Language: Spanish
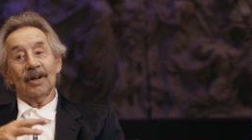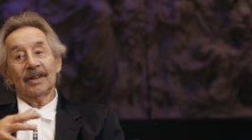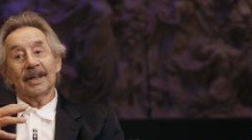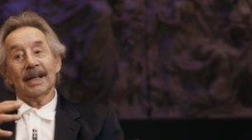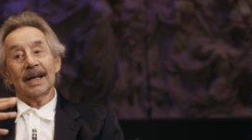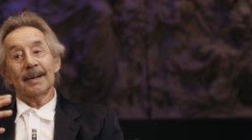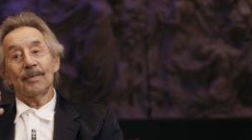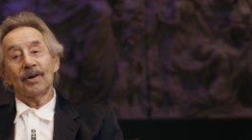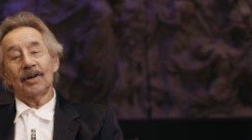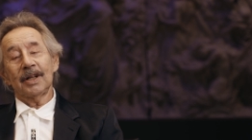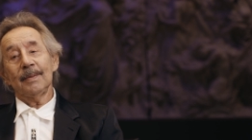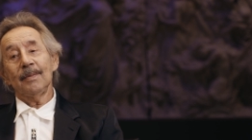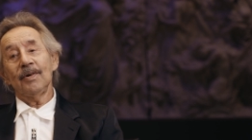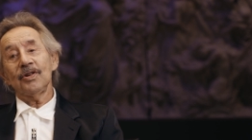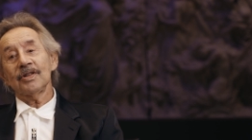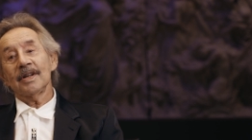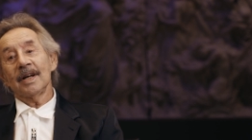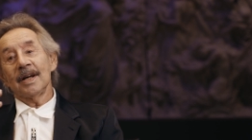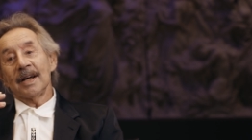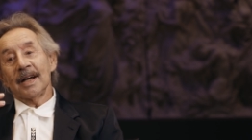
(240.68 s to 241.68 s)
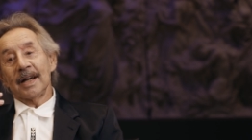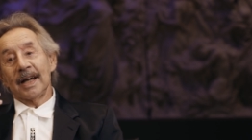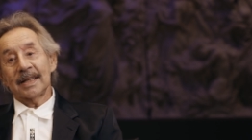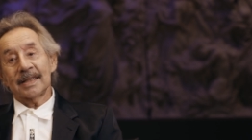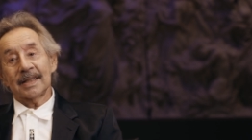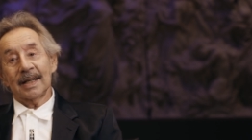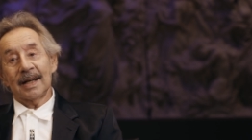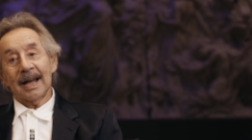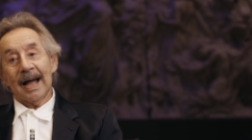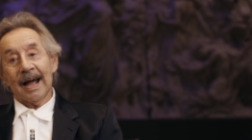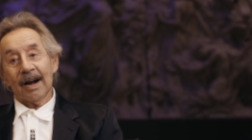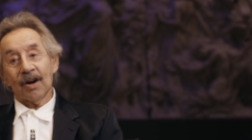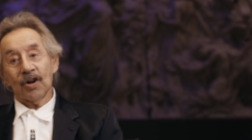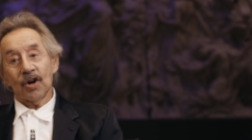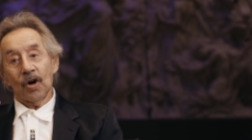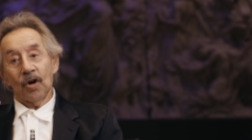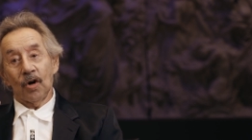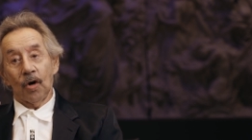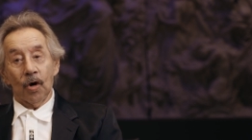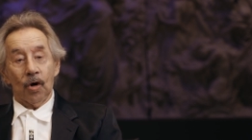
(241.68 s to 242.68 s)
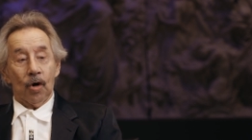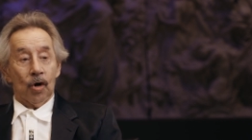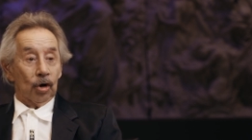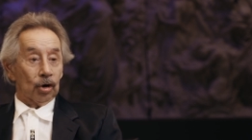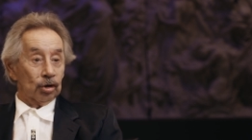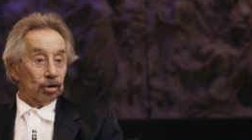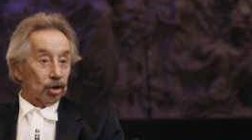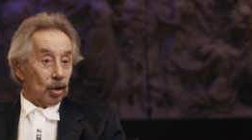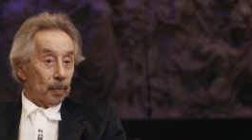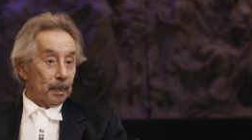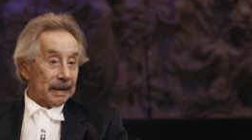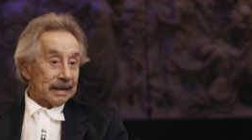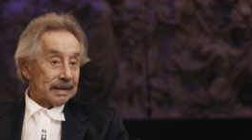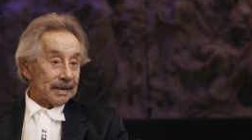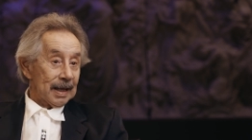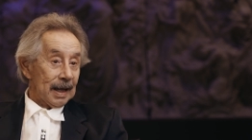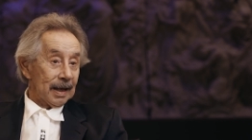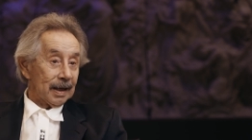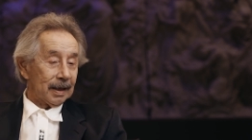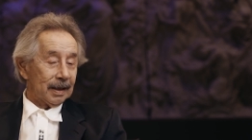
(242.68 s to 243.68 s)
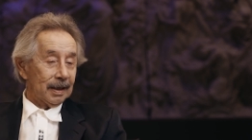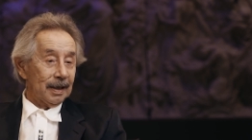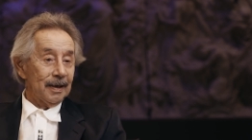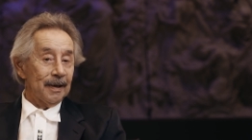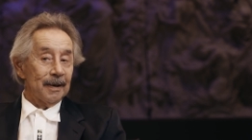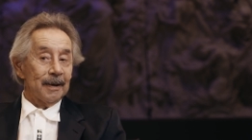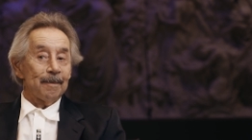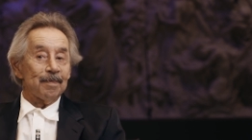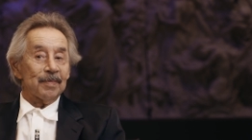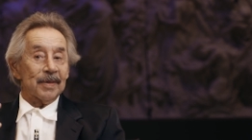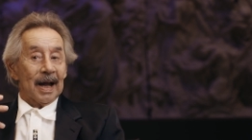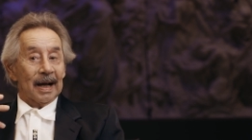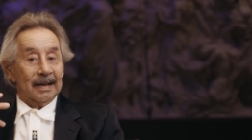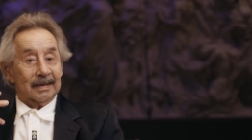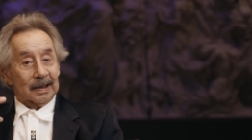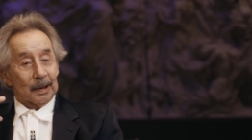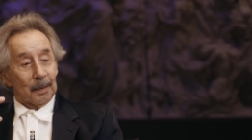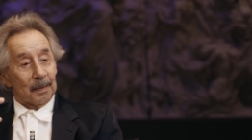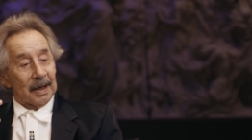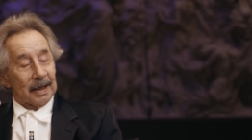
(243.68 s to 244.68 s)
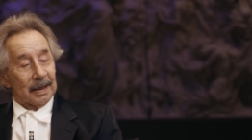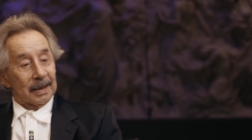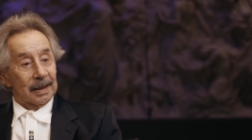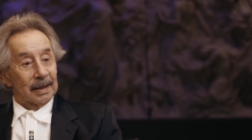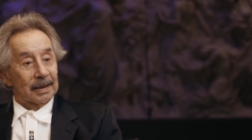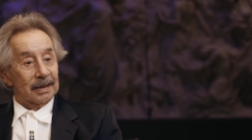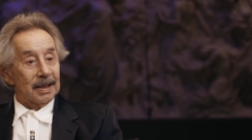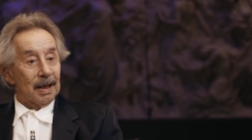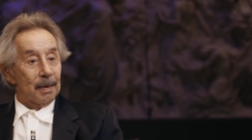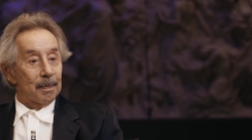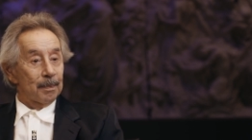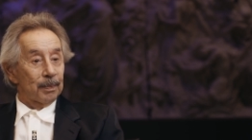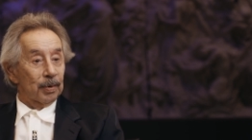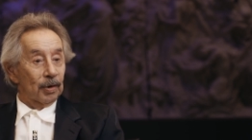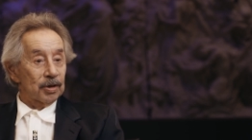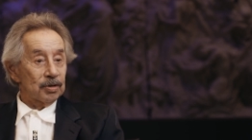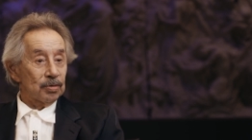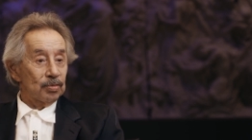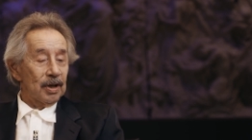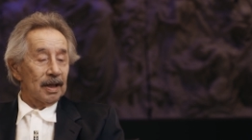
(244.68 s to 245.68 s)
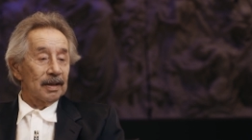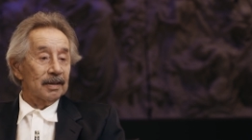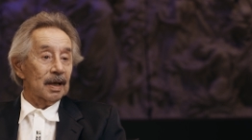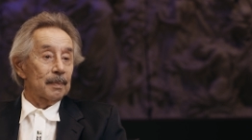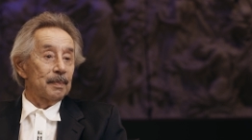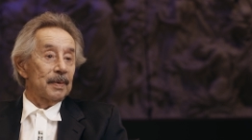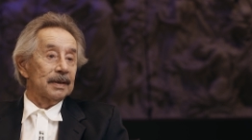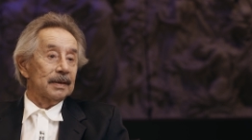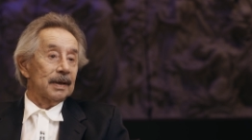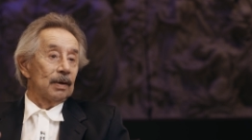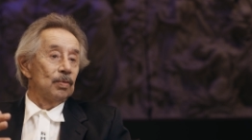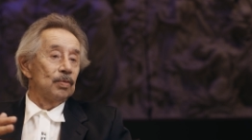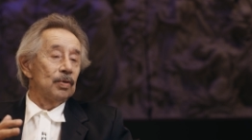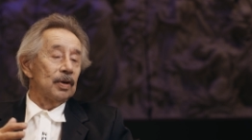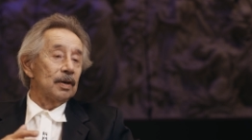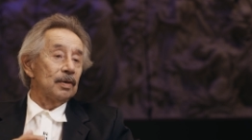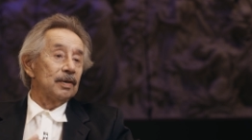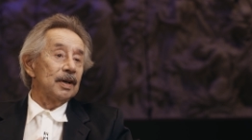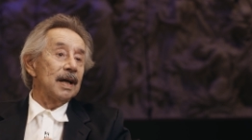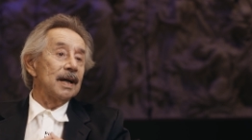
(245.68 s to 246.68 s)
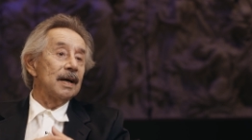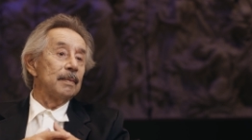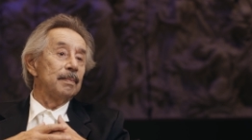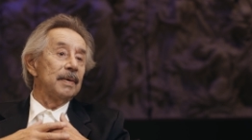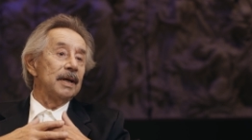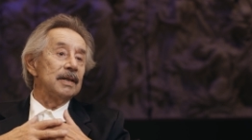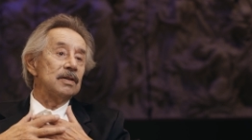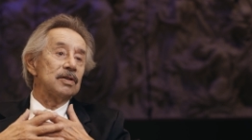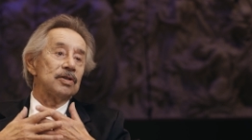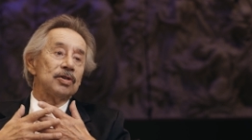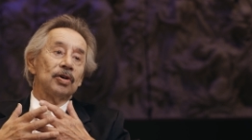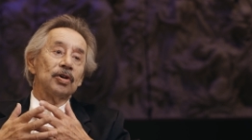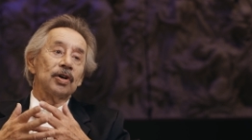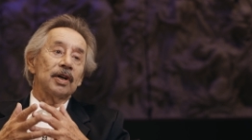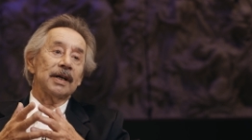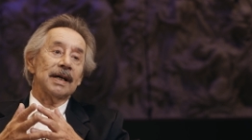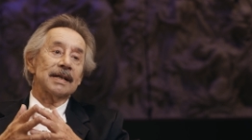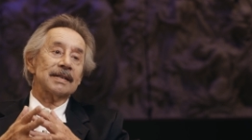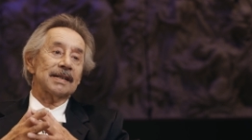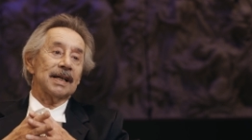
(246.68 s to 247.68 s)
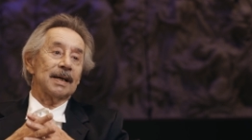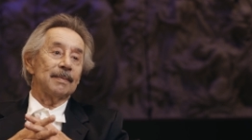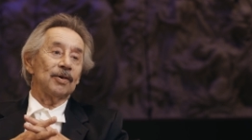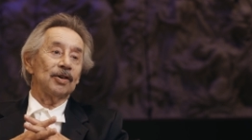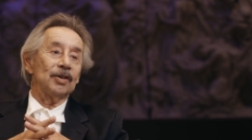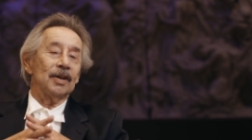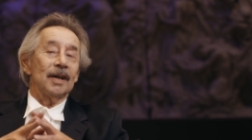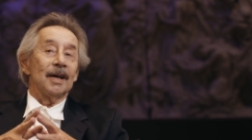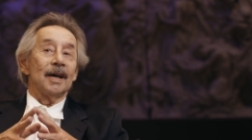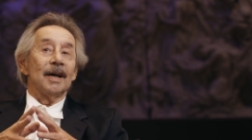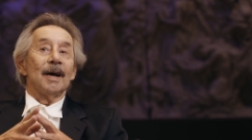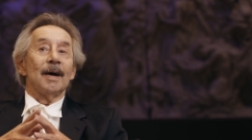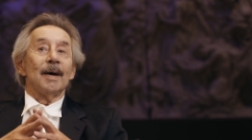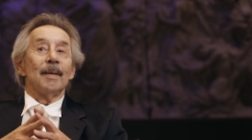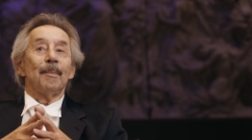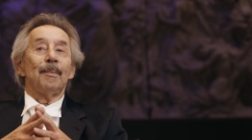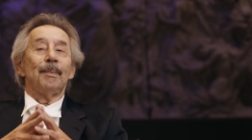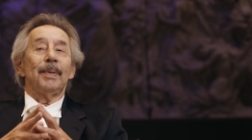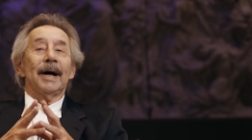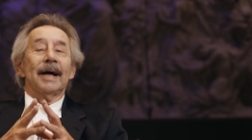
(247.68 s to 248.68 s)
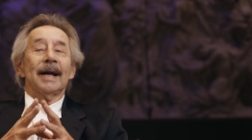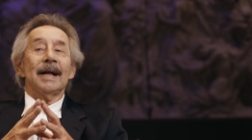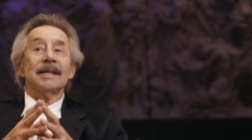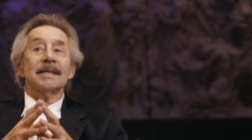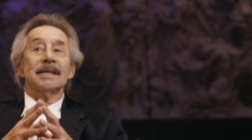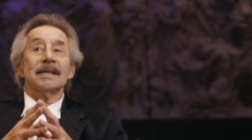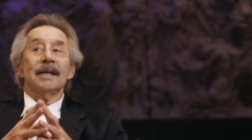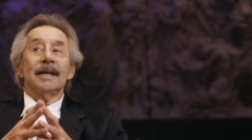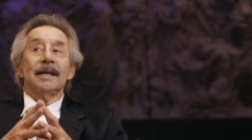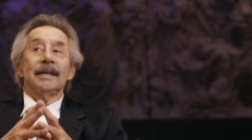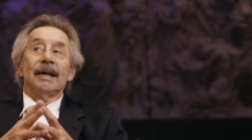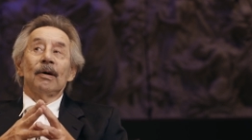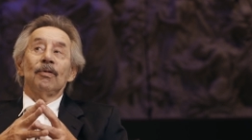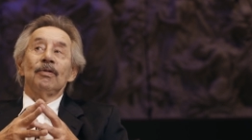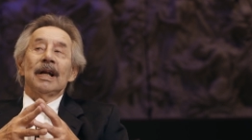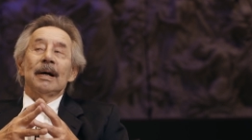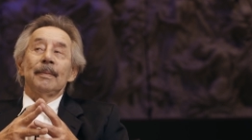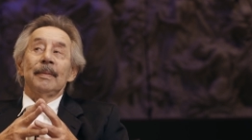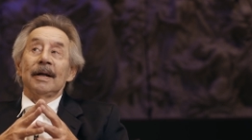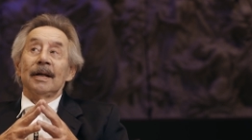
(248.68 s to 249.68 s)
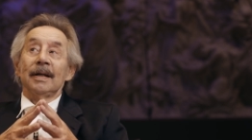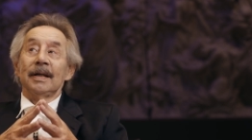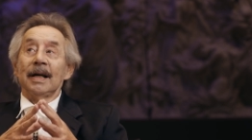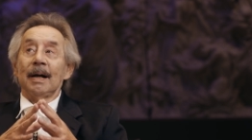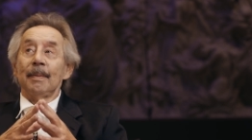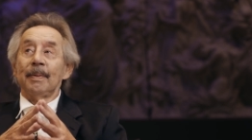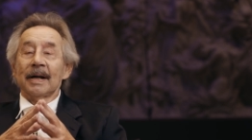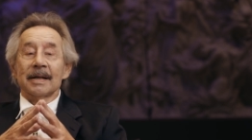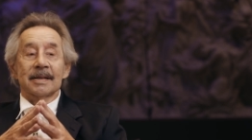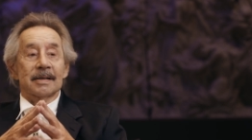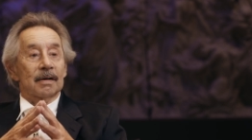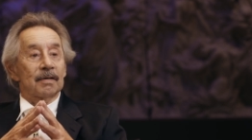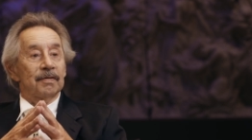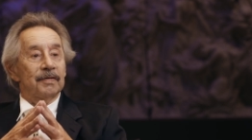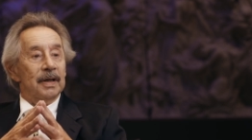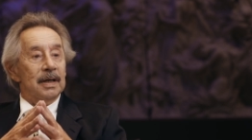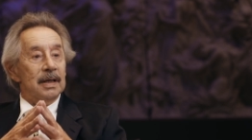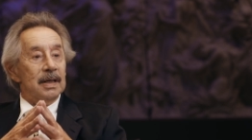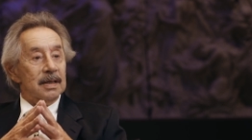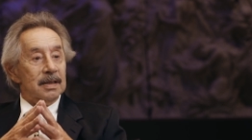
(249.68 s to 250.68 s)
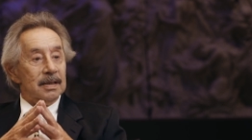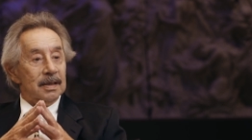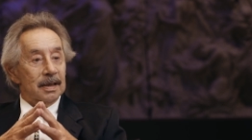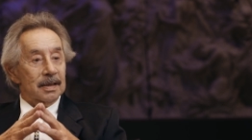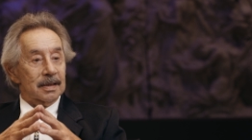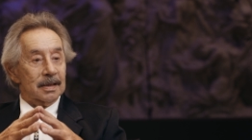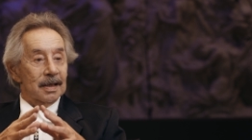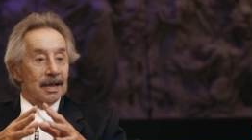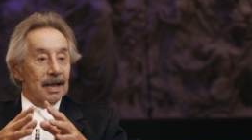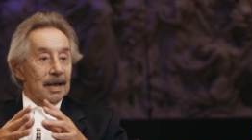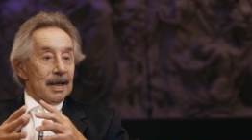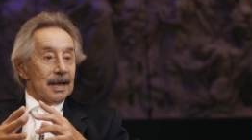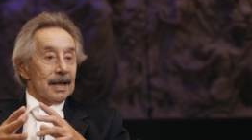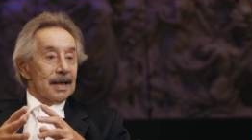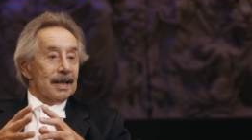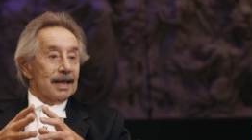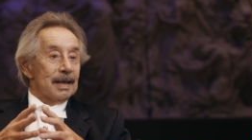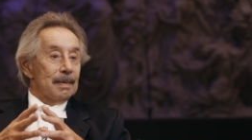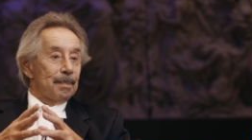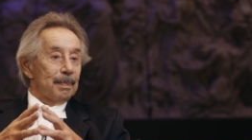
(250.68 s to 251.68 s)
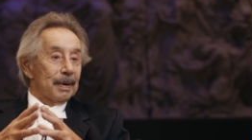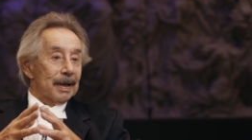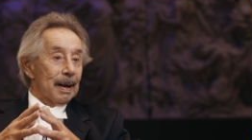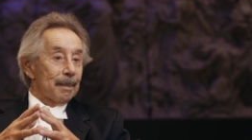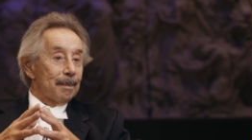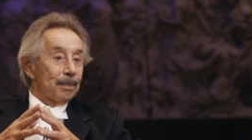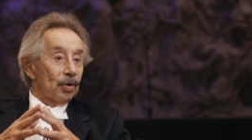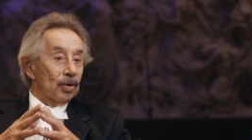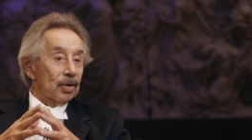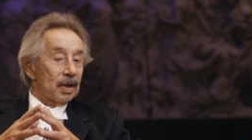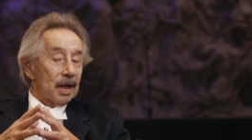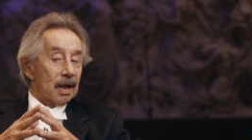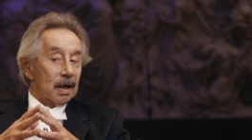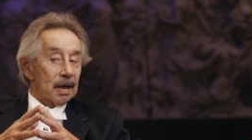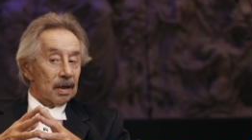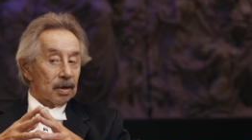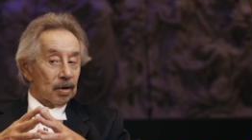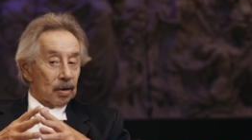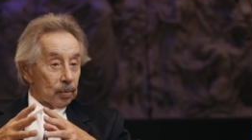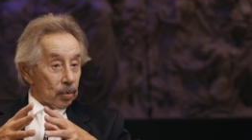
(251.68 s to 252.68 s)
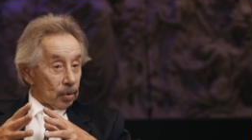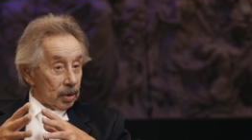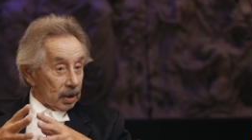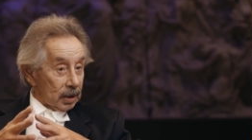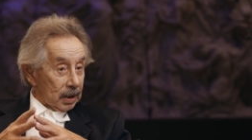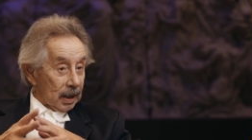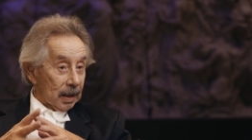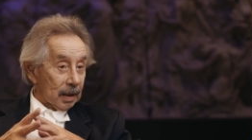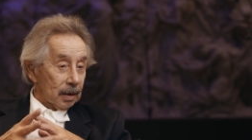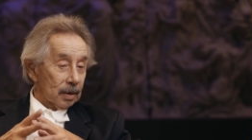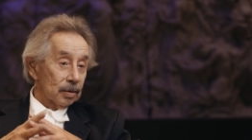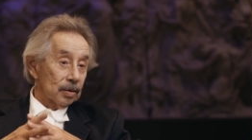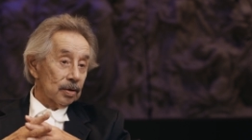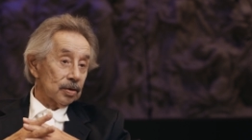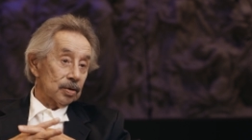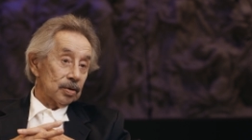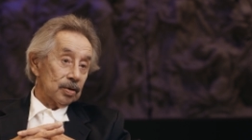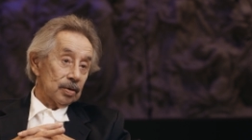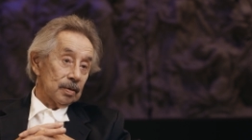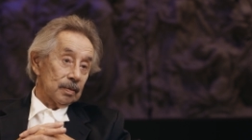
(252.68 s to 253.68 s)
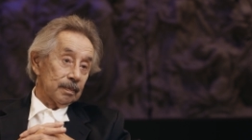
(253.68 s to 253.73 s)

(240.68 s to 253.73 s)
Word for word: hasta que morimos, ese largo o corto pasaje a través del tiempo. Es una, una invención que hacemos para, de una manera, para ser felices y para poder comunicarnos.